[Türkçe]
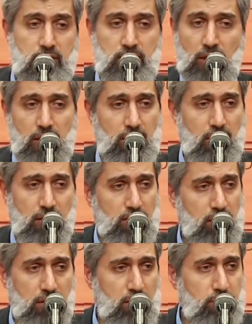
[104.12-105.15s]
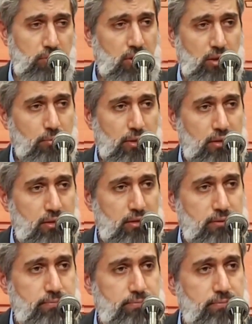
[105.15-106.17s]
Zerre kadar kımıldamadı.
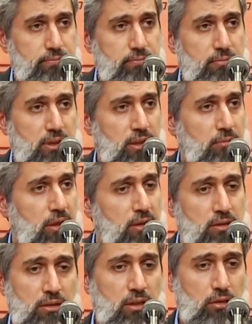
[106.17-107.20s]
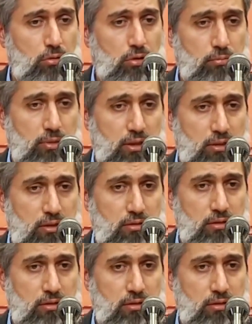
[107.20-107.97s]
İmanından dönmedi.